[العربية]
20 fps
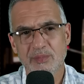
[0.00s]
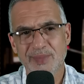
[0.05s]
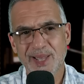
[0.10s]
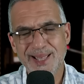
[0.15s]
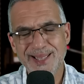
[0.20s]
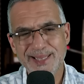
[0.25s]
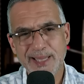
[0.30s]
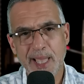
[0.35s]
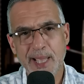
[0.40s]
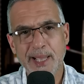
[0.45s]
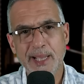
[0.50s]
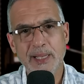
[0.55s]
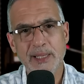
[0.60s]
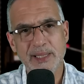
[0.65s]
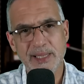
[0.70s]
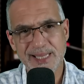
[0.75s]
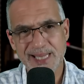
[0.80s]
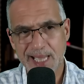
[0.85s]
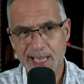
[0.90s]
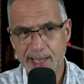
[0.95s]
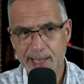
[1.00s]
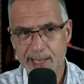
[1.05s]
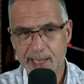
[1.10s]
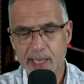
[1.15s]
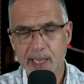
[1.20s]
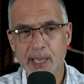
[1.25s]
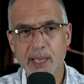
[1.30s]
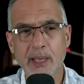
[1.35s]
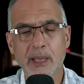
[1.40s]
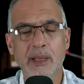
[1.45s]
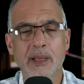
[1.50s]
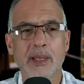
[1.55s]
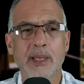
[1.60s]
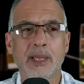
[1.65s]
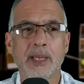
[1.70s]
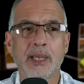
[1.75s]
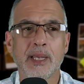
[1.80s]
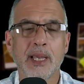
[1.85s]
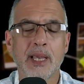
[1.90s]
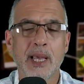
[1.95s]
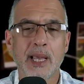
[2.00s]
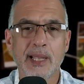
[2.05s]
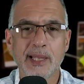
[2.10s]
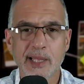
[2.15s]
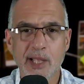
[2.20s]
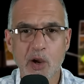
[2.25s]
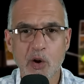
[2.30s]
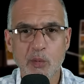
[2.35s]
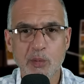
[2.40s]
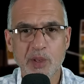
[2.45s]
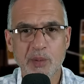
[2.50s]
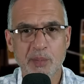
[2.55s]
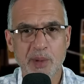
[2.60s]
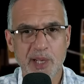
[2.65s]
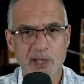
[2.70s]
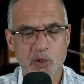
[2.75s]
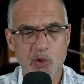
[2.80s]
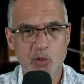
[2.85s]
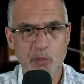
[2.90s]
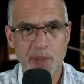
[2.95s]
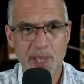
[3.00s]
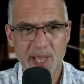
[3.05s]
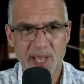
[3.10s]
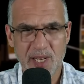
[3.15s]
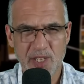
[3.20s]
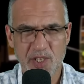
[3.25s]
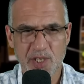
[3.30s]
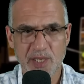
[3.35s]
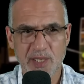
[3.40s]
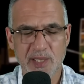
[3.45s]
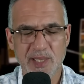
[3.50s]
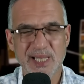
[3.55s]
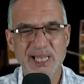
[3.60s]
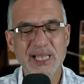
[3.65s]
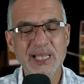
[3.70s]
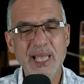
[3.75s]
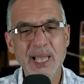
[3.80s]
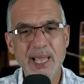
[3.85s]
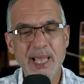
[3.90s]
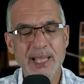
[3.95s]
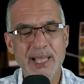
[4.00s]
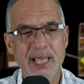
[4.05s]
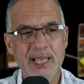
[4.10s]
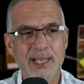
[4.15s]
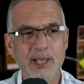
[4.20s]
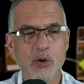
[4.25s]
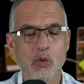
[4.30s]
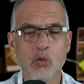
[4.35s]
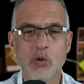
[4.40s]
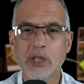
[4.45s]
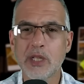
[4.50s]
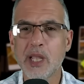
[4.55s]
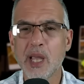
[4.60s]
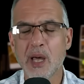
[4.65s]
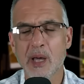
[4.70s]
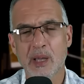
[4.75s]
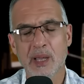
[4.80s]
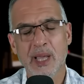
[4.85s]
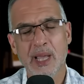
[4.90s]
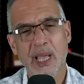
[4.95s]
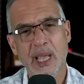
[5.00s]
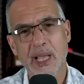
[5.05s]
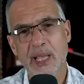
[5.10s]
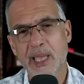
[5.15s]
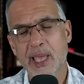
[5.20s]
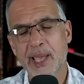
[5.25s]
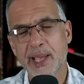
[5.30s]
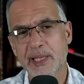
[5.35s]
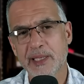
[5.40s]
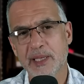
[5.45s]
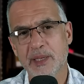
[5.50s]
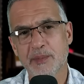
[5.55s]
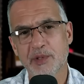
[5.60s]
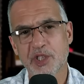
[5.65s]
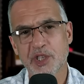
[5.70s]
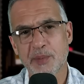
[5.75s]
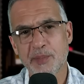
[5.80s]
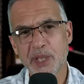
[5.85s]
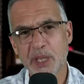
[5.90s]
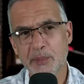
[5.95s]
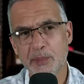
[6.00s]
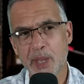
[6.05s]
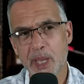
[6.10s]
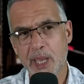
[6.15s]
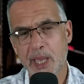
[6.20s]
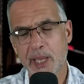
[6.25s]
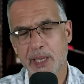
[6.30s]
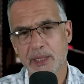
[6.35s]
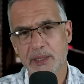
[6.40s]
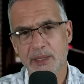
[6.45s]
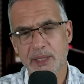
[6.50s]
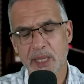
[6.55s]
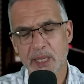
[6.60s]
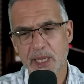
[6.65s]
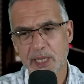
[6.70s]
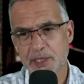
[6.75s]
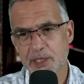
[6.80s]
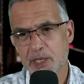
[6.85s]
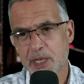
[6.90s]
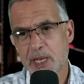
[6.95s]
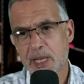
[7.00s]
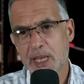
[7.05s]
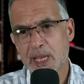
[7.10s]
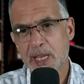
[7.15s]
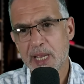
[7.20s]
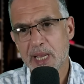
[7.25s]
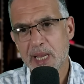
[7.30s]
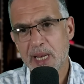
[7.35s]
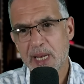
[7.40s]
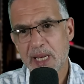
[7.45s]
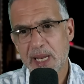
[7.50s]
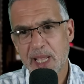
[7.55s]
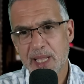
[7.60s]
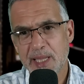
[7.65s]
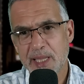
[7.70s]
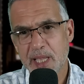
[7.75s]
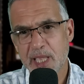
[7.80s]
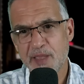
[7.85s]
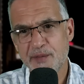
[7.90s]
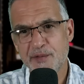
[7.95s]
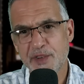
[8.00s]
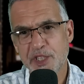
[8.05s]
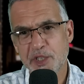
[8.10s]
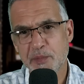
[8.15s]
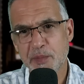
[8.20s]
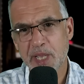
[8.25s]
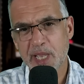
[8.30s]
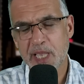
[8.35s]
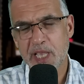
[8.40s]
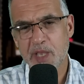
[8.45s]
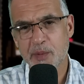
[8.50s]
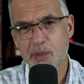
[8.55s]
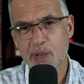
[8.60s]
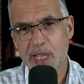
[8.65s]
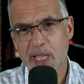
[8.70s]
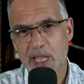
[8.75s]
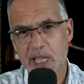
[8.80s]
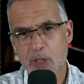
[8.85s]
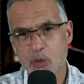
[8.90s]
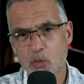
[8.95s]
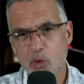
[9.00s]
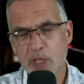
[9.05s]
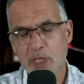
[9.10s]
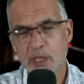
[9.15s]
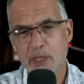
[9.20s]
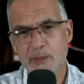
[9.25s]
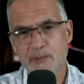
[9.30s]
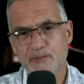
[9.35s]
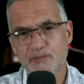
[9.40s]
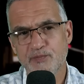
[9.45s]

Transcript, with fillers: عن طريق التغرير انهم يمارسوا معها الجنس اذا كان هذاك ولده راه كارثه بجميع المقاييس علاش لان كيفاش ملي غيكبر هذا الولد